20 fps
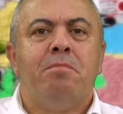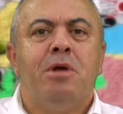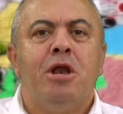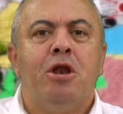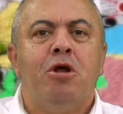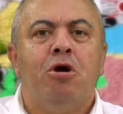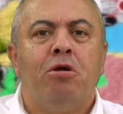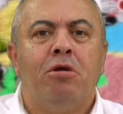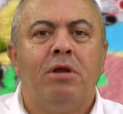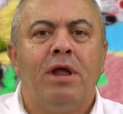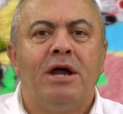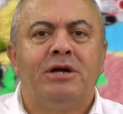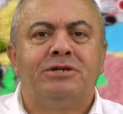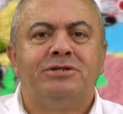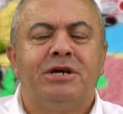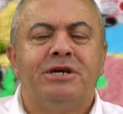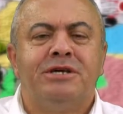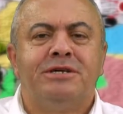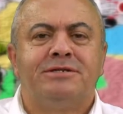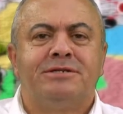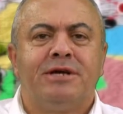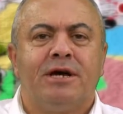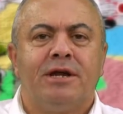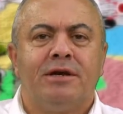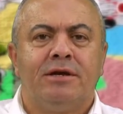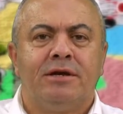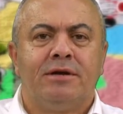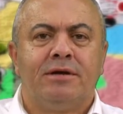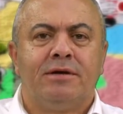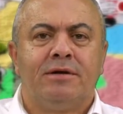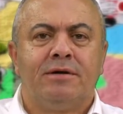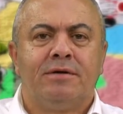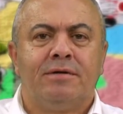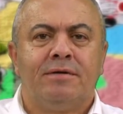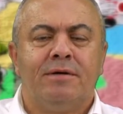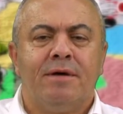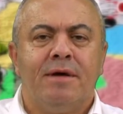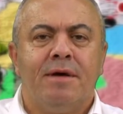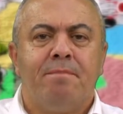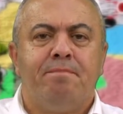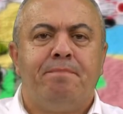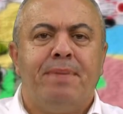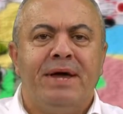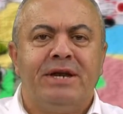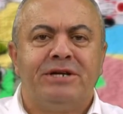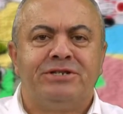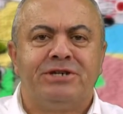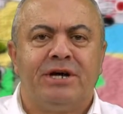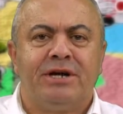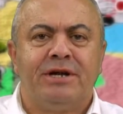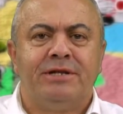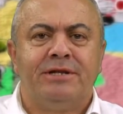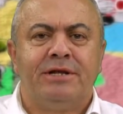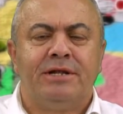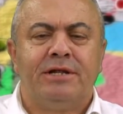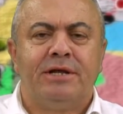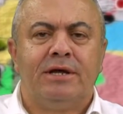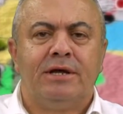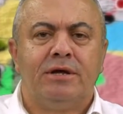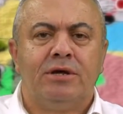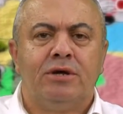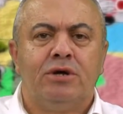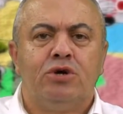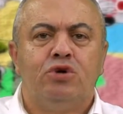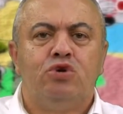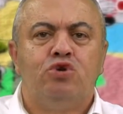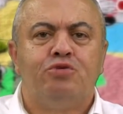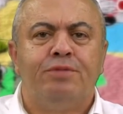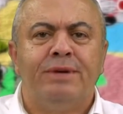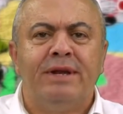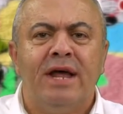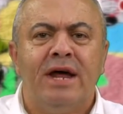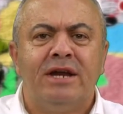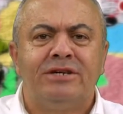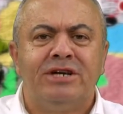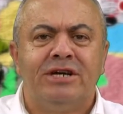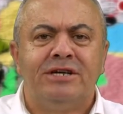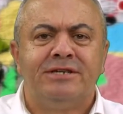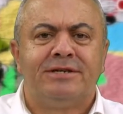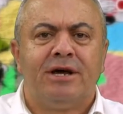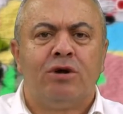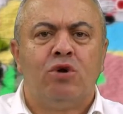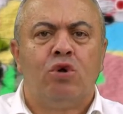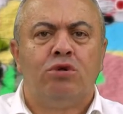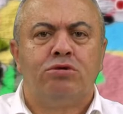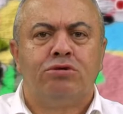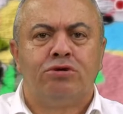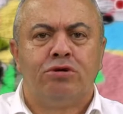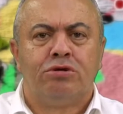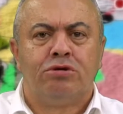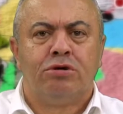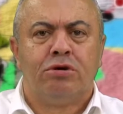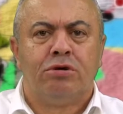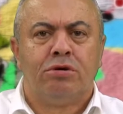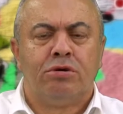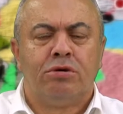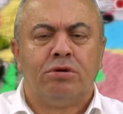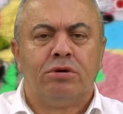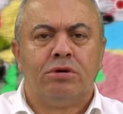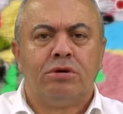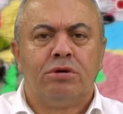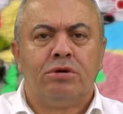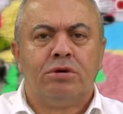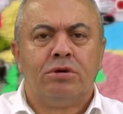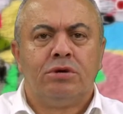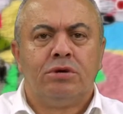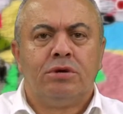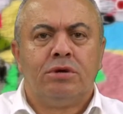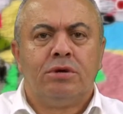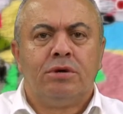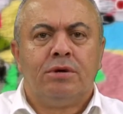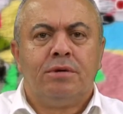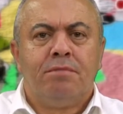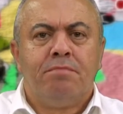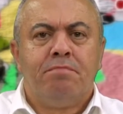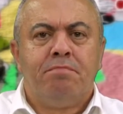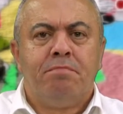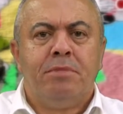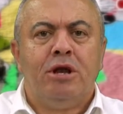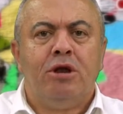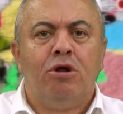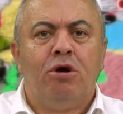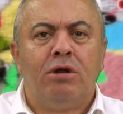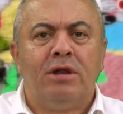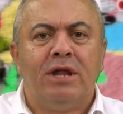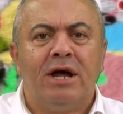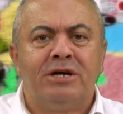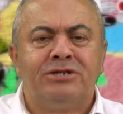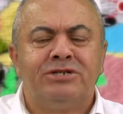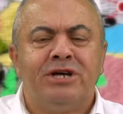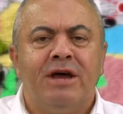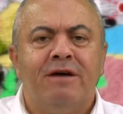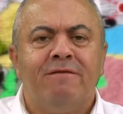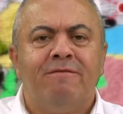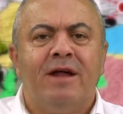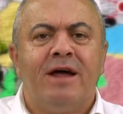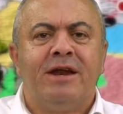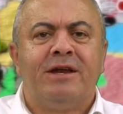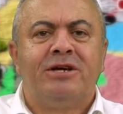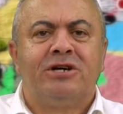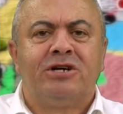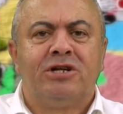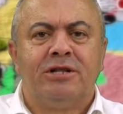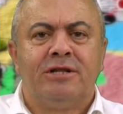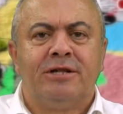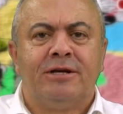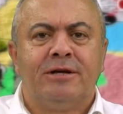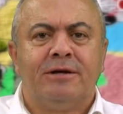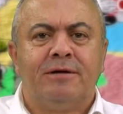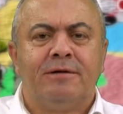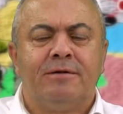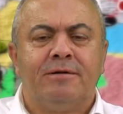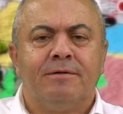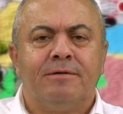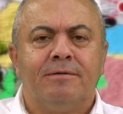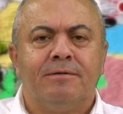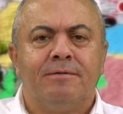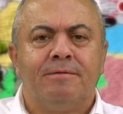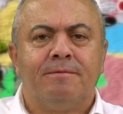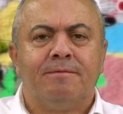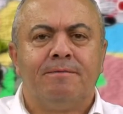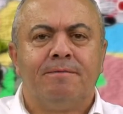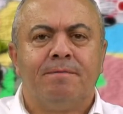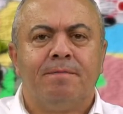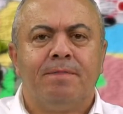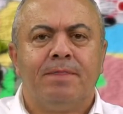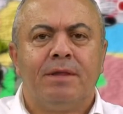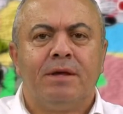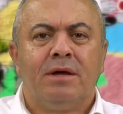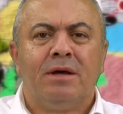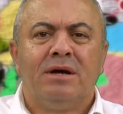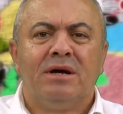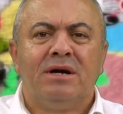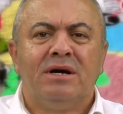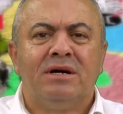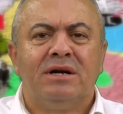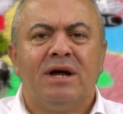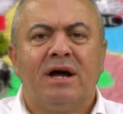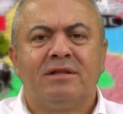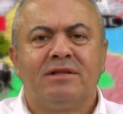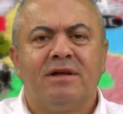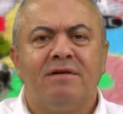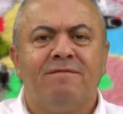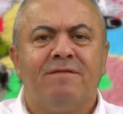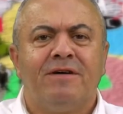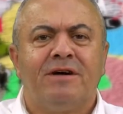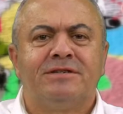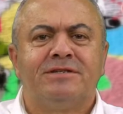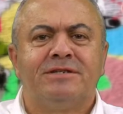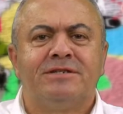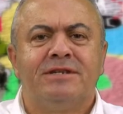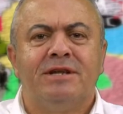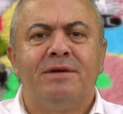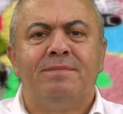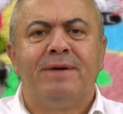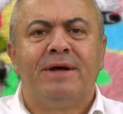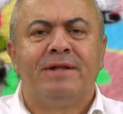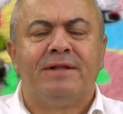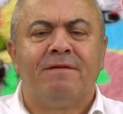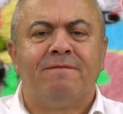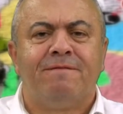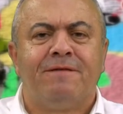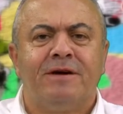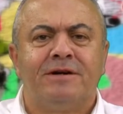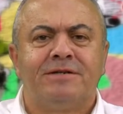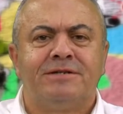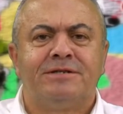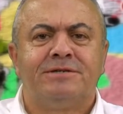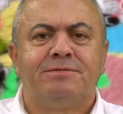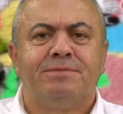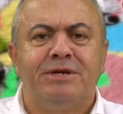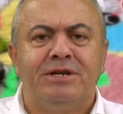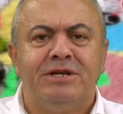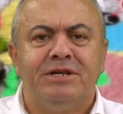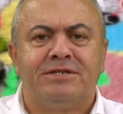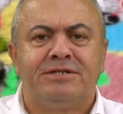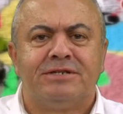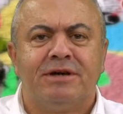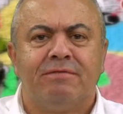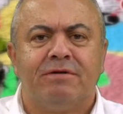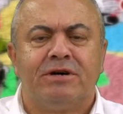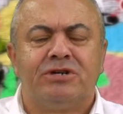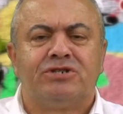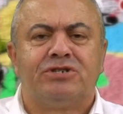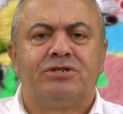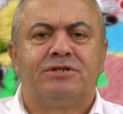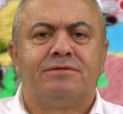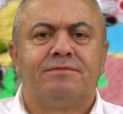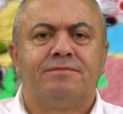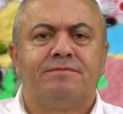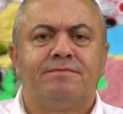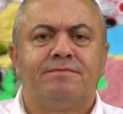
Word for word: Milyonlarca insan perişan edildi. Yüz binlerce insan öldürüldü. Milyonlarca evler yıkıldı. Irak'tan farksız, Libya'dan farksız bir iç savaş.